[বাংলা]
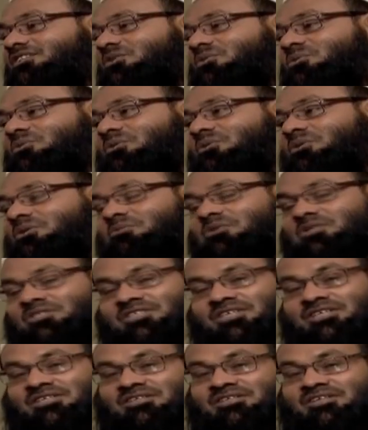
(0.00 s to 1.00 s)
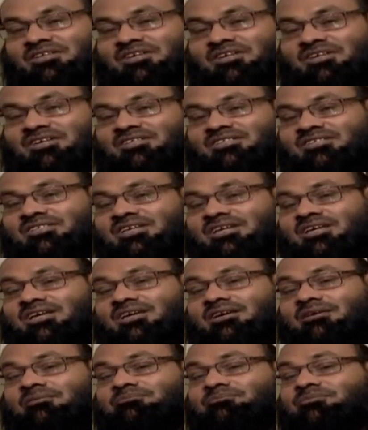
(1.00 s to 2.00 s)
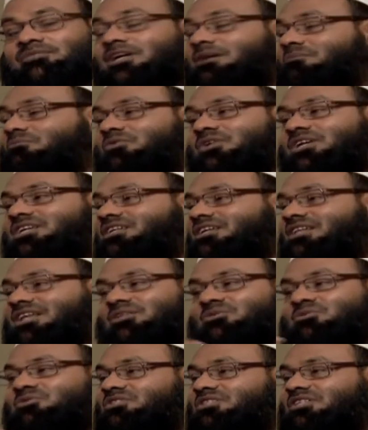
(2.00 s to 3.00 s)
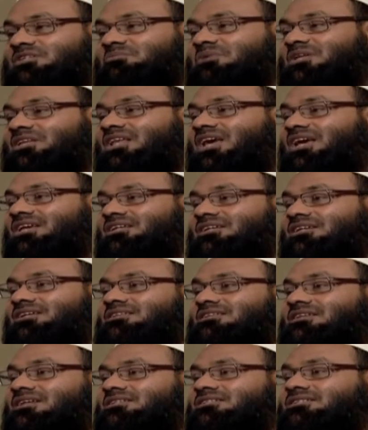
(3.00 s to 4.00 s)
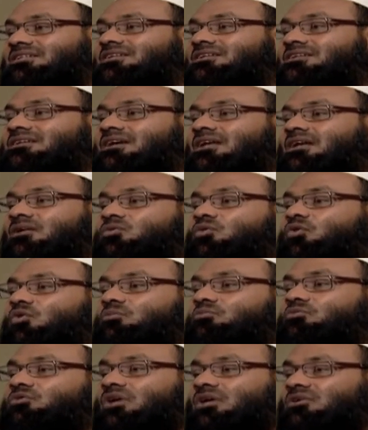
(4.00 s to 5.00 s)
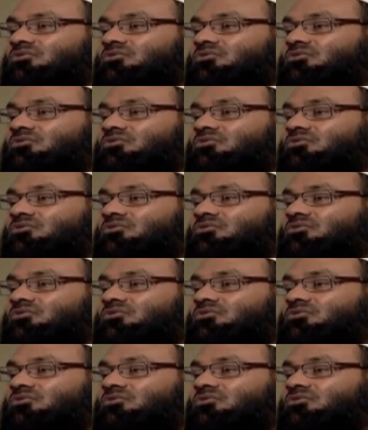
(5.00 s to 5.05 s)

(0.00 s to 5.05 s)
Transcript: সে লক্ষ্য করে বলেছেন যে ইয়া বুনে লাতুষ্টিক বিল্লাহি ইন্না শিরকালাদুল মুনা